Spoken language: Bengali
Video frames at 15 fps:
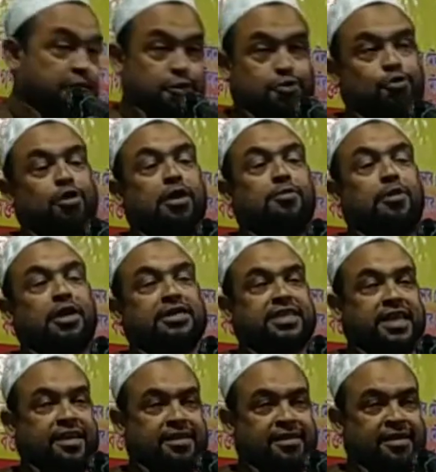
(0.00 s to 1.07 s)
রসোল্লা
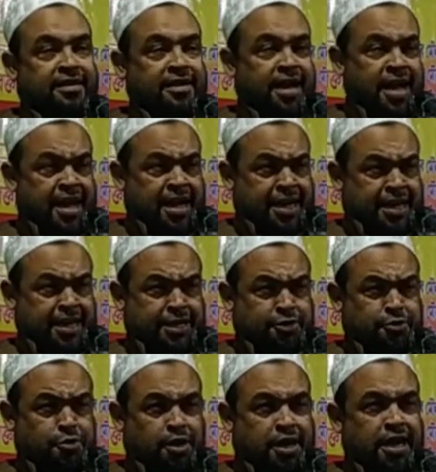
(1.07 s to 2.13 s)
বলেছেন
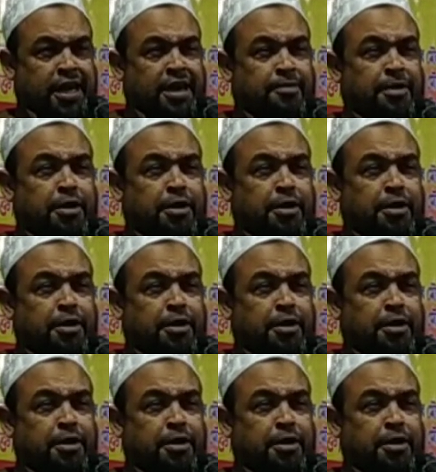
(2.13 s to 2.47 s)
খেজুর খেলে